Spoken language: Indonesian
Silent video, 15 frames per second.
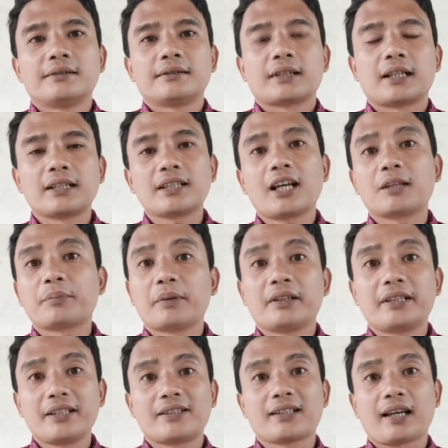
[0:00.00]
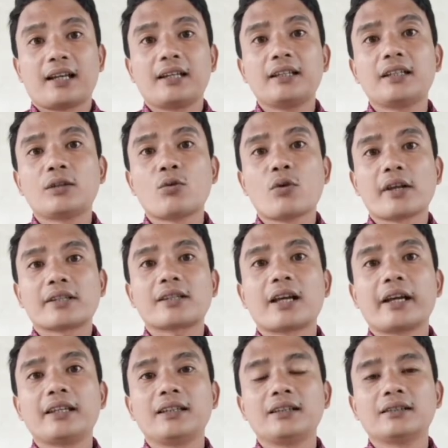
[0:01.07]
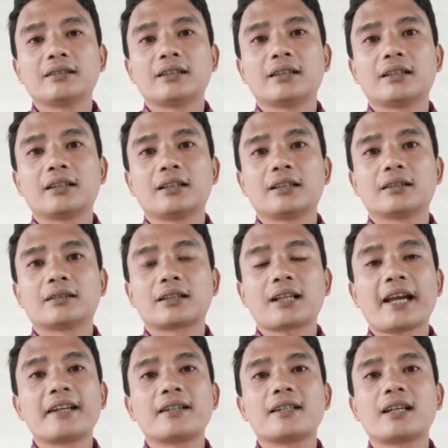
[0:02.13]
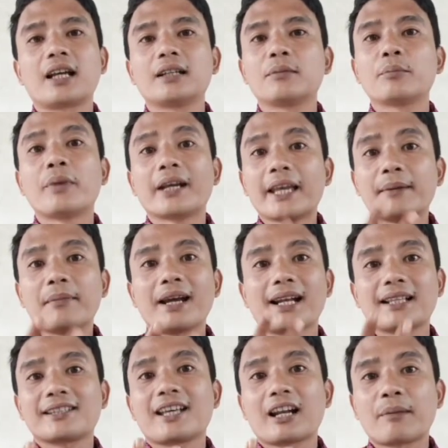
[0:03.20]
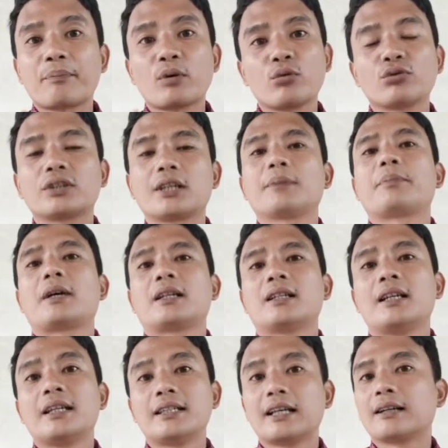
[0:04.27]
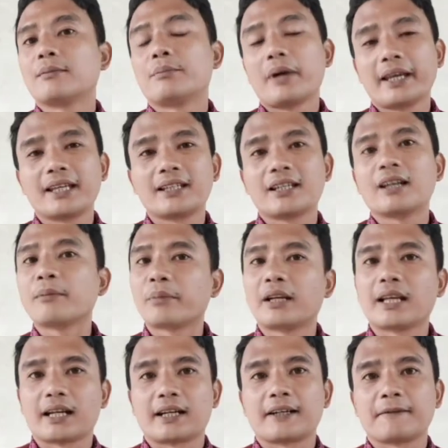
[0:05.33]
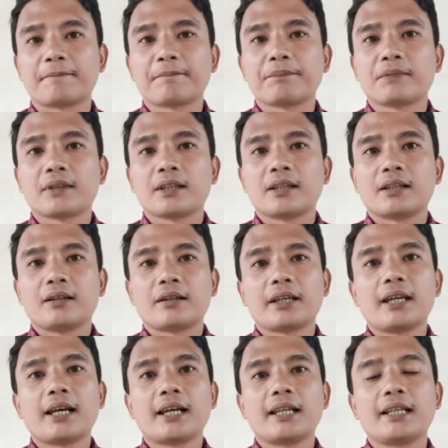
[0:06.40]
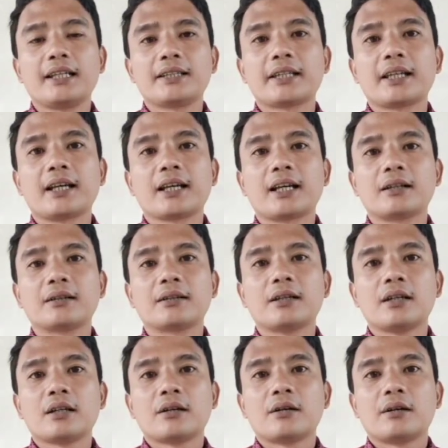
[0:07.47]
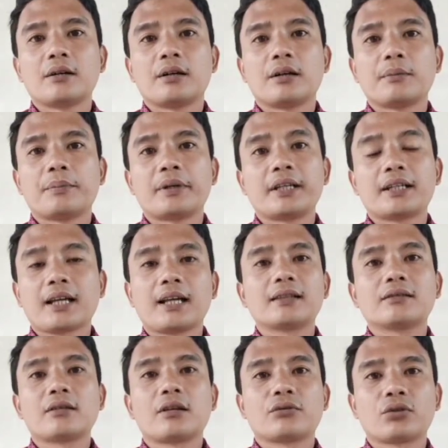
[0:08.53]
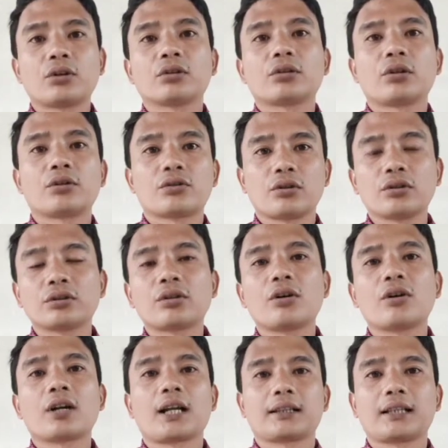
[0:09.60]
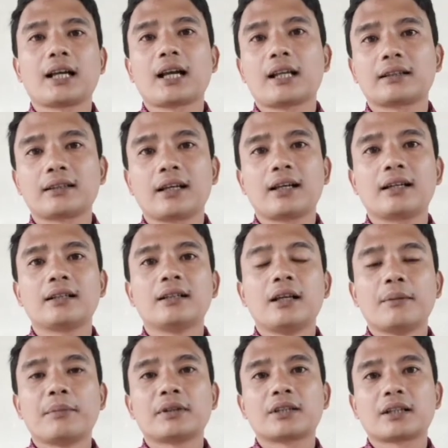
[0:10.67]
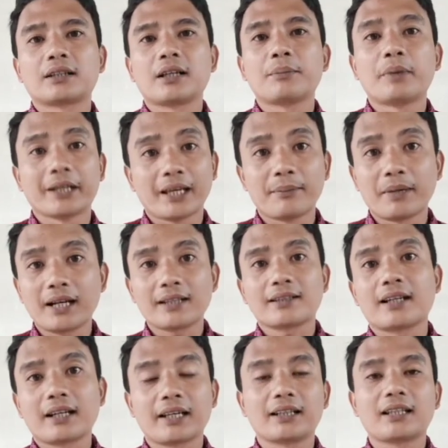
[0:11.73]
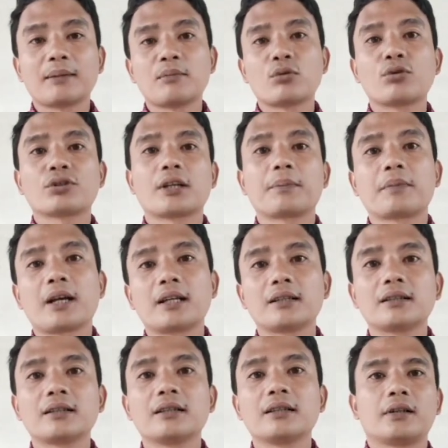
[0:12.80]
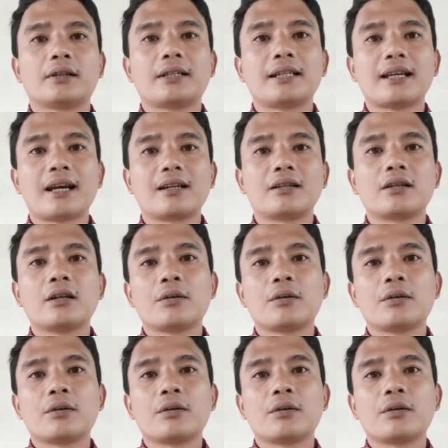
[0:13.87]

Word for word: Karena sangat penting sekali dikuasai e, terkait dengan bagaimana cara pengucapan yang baik dan benar. Oke, hari ini saya akan e, berikan contoh-contoh kata-kata beserta bagaimana cara kita mengucapkan dengan